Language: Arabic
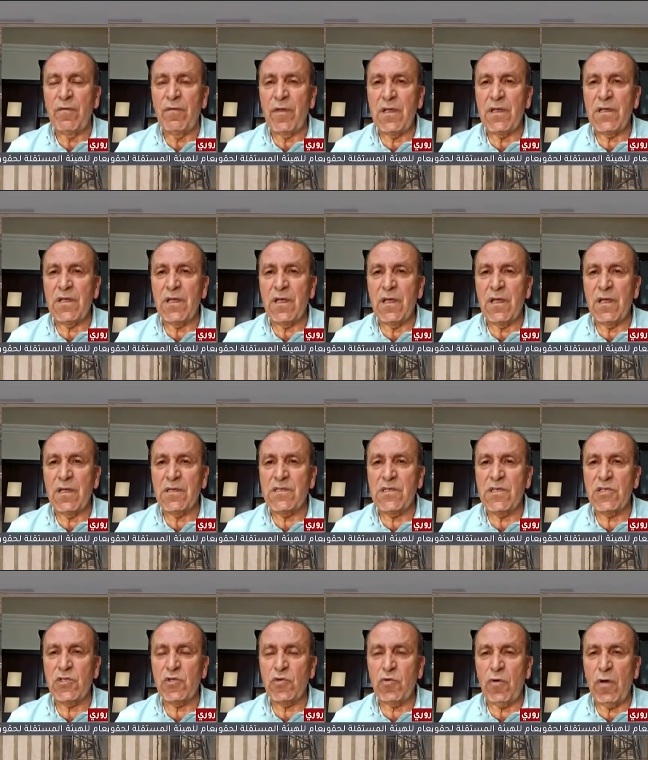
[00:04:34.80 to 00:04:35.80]
في
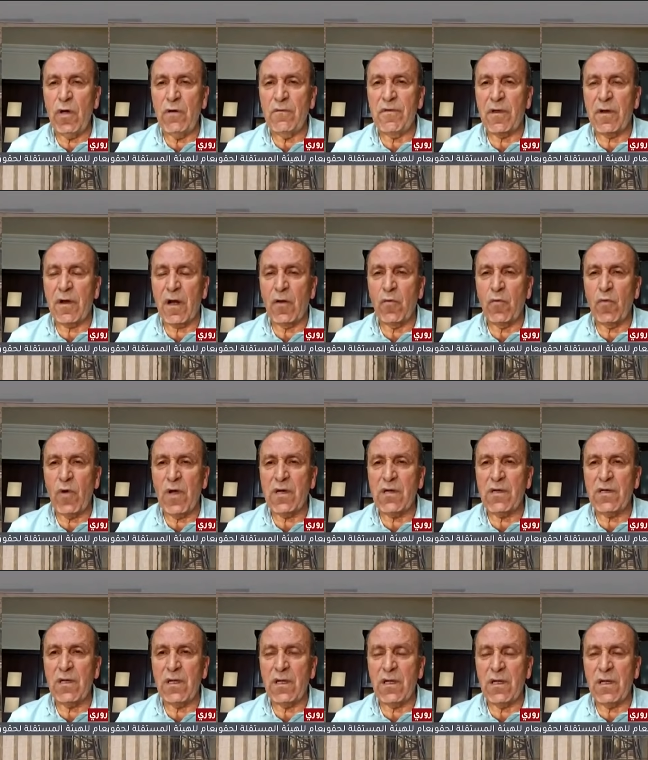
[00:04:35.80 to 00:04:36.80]
سجن عوفر
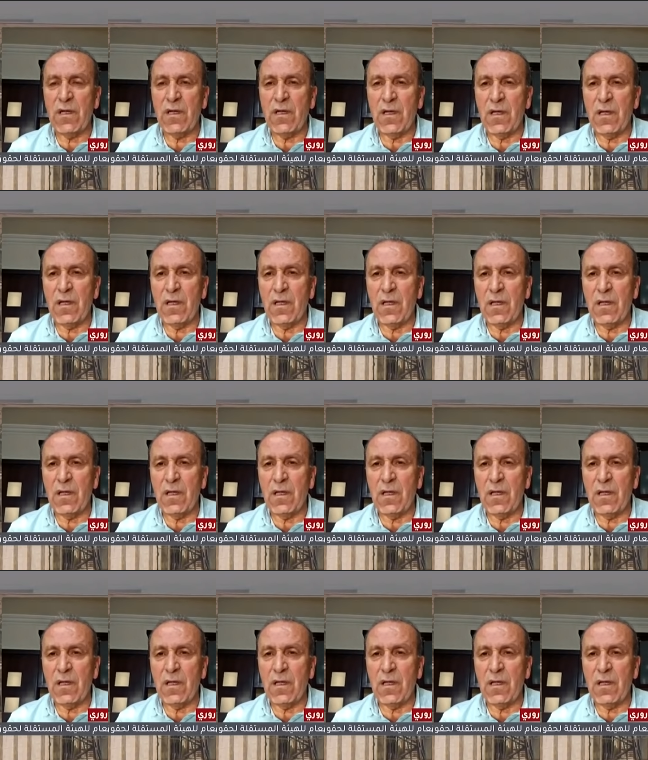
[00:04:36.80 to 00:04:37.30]
الواقع